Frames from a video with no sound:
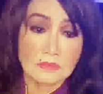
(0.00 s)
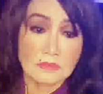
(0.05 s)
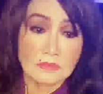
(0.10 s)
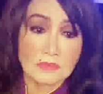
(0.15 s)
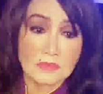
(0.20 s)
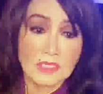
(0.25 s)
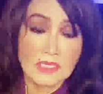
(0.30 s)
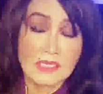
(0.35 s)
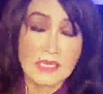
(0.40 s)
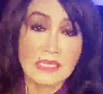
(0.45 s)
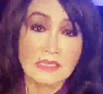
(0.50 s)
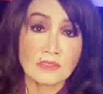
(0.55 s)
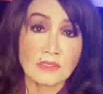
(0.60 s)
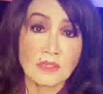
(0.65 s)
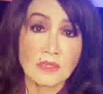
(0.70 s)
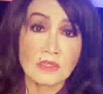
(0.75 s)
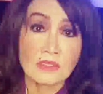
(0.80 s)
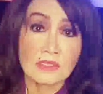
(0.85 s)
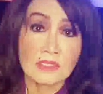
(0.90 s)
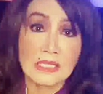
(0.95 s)
Thanh Lan
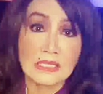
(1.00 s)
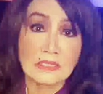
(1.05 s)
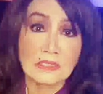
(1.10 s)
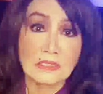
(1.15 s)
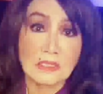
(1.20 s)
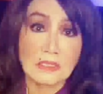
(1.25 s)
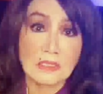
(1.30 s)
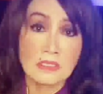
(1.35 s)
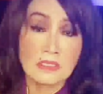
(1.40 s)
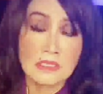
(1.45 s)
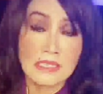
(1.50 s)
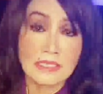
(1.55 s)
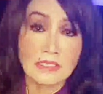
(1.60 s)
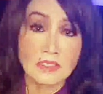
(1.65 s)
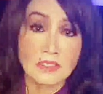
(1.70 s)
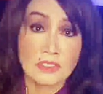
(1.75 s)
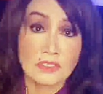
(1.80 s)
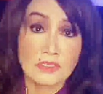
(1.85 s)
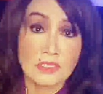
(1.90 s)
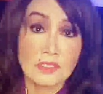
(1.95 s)
có nhắc tới nhạc
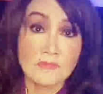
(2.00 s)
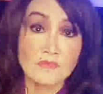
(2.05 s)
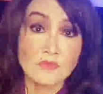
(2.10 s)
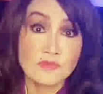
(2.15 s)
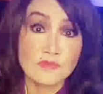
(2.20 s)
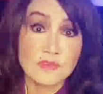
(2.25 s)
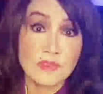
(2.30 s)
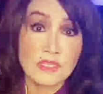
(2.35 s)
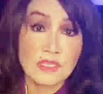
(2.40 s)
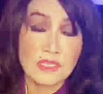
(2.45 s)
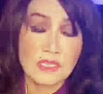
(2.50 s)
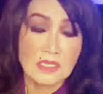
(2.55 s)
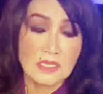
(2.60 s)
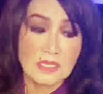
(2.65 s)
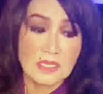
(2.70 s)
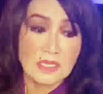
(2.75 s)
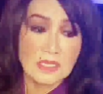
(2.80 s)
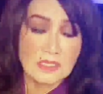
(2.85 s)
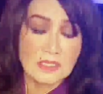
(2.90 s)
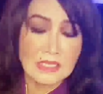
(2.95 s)
trưởng Nghiêm Phú Phi
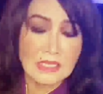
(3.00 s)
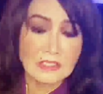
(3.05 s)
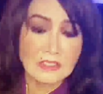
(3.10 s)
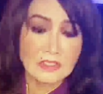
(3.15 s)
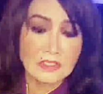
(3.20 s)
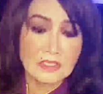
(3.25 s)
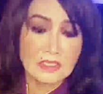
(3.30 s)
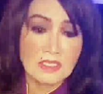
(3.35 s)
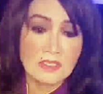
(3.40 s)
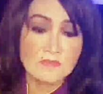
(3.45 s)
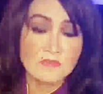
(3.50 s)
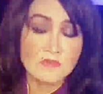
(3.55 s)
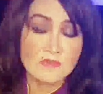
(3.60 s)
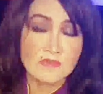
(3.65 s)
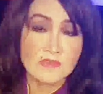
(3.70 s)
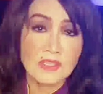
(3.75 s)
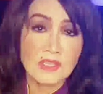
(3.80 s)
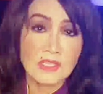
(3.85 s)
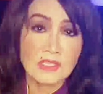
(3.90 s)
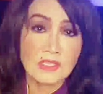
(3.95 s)
nhạc trưởng Nghiêm Phú
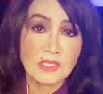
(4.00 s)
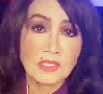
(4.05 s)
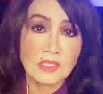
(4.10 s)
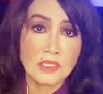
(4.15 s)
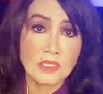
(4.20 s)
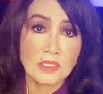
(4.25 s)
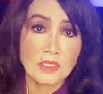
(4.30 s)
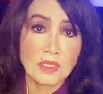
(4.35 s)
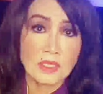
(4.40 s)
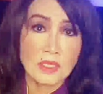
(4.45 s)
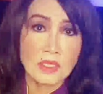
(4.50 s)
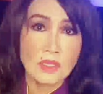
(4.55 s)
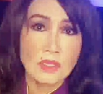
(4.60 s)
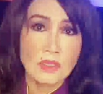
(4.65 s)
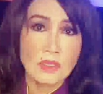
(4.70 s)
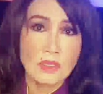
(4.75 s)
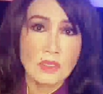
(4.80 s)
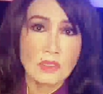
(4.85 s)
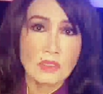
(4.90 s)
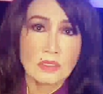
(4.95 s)
Phi thì
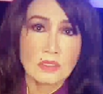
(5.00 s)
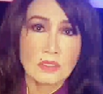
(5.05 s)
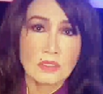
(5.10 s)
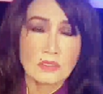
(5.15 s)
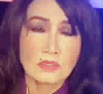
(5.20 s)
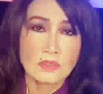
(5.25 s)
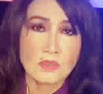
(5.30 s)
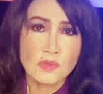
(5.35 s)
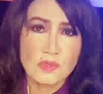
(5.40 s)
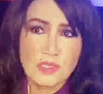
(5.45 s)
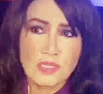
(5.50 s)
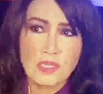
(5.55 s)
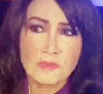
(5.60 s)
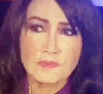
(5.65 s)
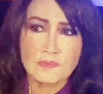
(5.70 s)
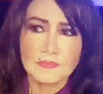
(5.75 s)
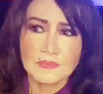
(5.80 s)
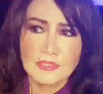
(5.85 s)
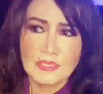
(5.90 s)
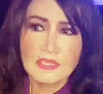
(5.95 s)
tốt nghiệp
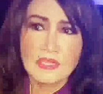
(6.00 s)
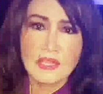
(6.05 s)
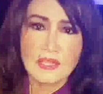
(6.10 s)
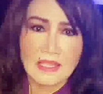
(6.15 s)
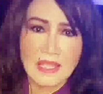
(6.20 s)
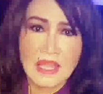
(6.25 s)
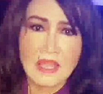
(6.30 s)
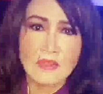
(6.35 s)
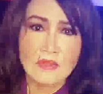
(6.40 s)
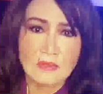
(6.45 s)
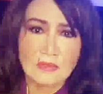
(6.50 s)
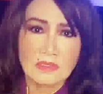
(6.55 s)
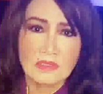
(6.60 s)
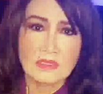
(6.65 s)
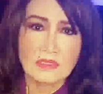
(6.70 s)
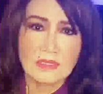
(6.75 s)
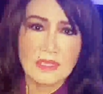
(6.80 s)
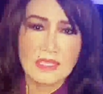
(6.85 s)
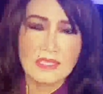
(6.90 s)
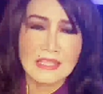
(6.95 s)
rất là cao
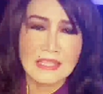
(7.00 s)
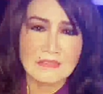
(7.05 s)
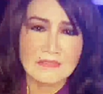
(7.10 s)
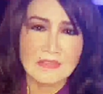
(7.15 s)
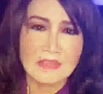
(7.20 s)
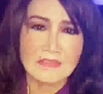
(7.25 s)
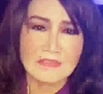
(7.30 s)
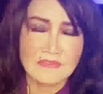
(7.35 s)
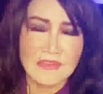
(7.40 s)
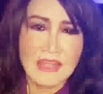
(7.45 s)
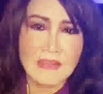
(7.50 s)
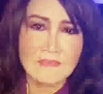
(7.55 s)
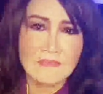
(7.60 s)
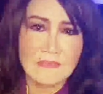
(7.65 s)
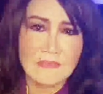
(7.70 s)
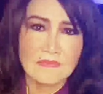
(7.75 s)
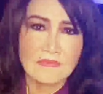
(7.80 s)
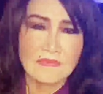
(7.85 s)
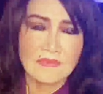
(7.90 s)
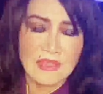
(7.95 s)
tại nhạc viện Pháp
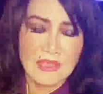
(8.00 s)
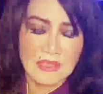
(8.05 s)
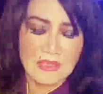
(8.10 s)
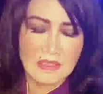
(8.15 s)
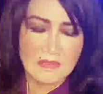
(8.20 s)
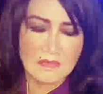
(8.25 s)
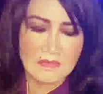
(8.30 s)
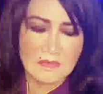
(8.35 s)
về